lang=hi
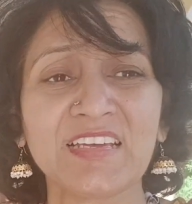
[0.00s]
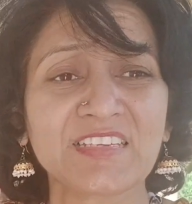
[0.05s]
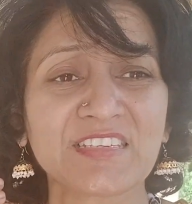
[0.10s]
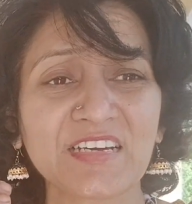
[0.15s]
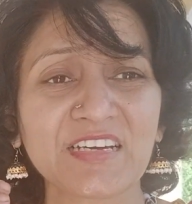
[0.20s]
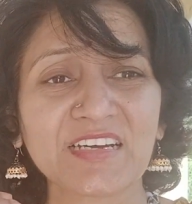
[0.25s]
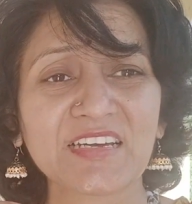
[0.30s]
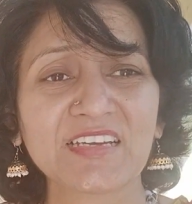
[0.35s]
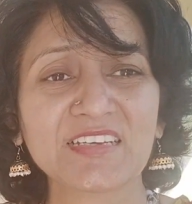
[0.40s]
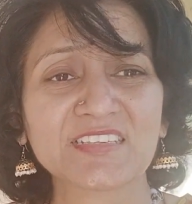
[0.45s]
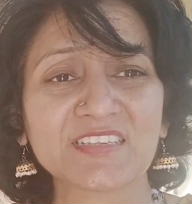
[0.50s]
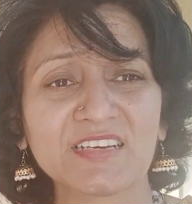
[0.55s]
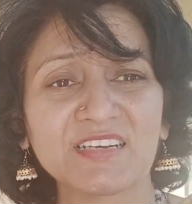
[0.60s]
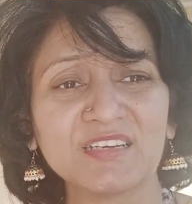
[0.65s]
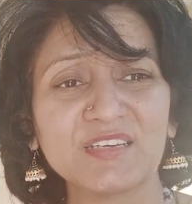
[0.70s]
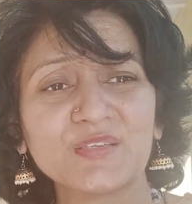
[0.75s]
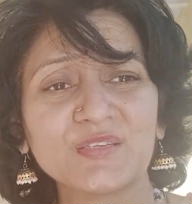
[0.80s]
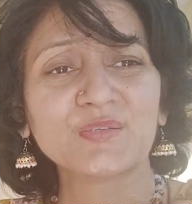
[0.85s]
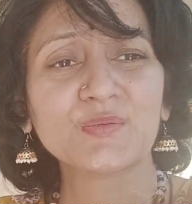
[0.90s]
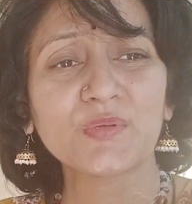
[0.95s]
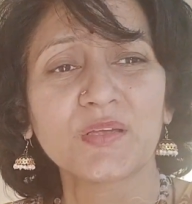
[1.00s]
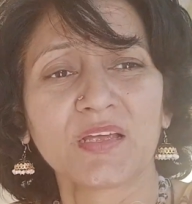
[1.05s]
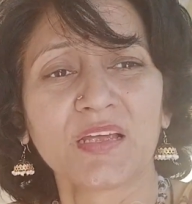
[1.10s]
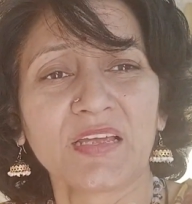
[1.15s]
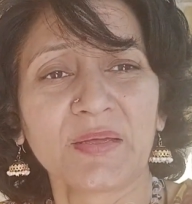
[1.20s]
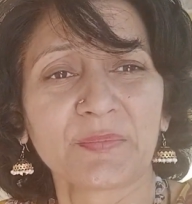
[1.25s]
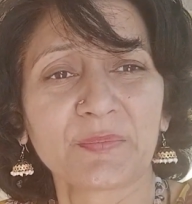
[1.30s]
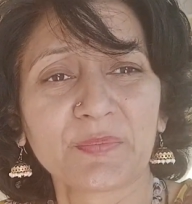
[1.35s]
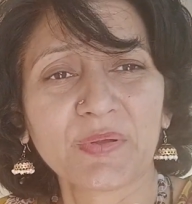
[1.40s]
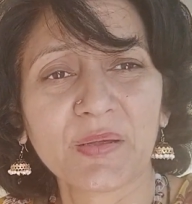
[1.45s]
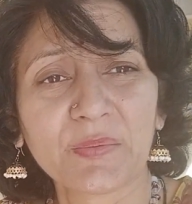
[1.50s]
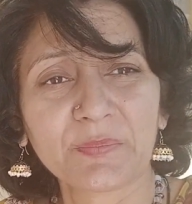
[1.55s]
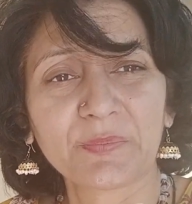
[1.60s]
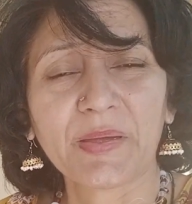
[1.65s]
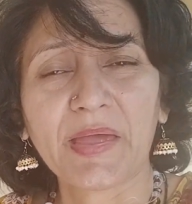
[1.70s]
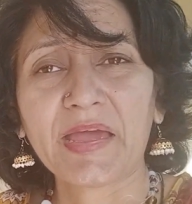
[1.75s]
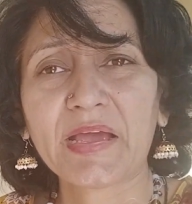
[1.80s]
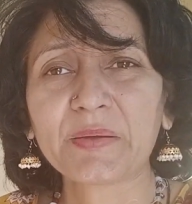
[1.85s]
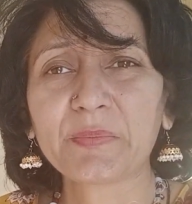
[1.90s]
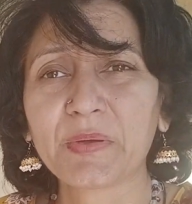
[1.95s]
जगह जगह
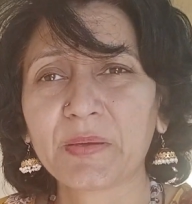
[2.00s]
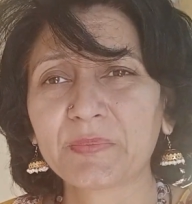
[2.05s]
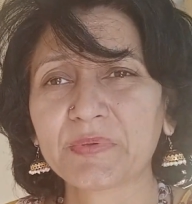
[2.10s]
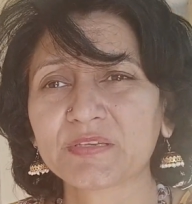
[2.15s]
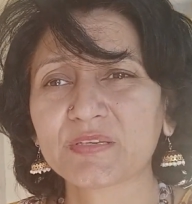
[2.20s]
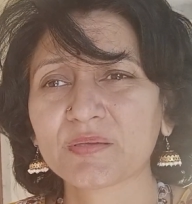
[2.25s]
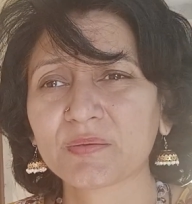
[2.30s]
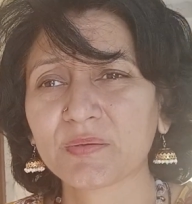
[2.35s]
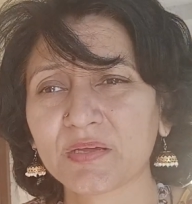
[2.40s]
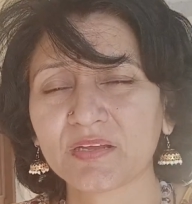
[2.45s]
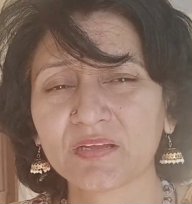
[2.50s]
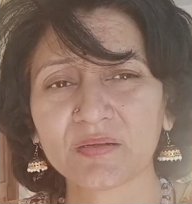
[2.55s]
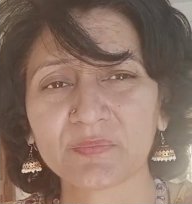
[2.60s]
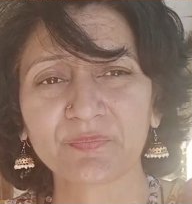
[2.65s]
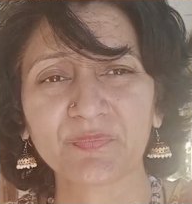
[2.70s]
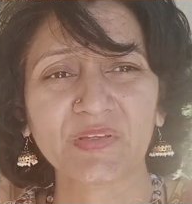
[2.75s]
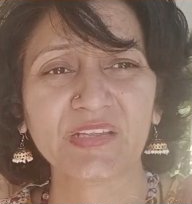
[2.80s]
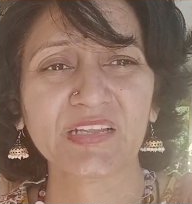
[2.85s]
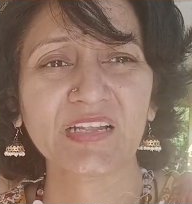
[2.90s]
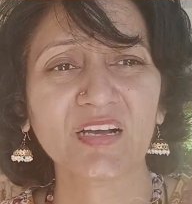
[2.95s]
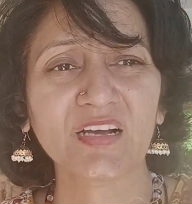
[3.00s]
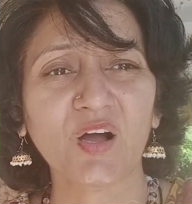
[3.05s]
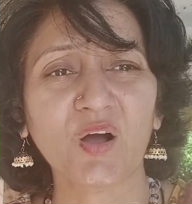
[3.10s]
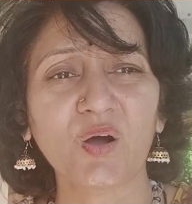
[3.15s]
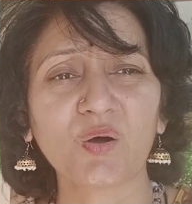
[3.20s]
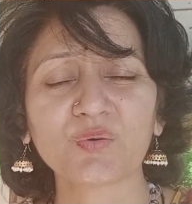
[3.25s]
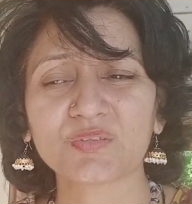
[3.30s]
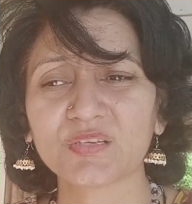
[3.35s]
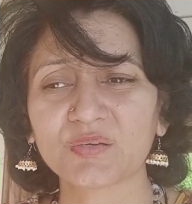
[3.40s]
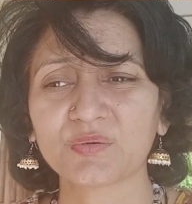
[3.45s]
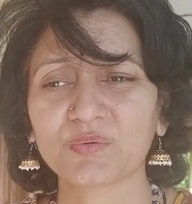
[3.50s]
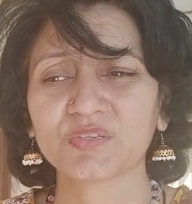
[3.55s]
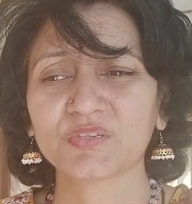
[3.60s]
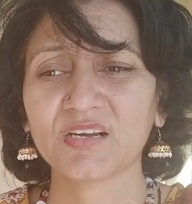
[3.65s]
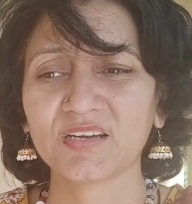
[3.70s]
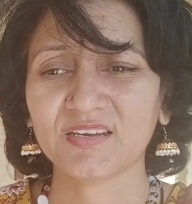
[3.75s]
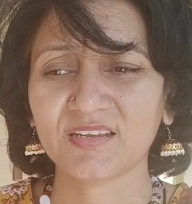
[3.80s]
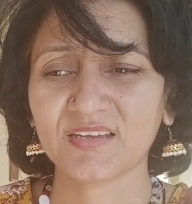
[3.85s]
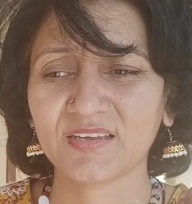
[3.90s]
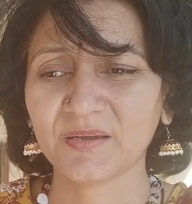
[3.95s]
बैक में भी मतलब घाव से हो
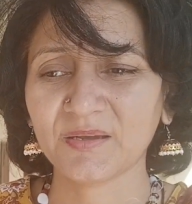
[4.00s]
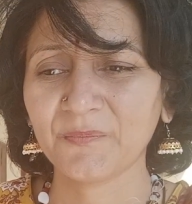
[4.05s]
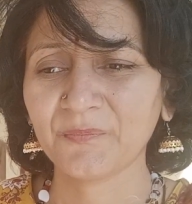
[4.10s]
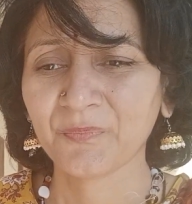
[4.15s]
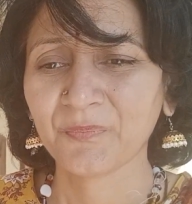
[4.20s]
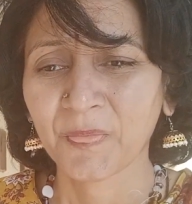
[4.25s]
जा रहे हैं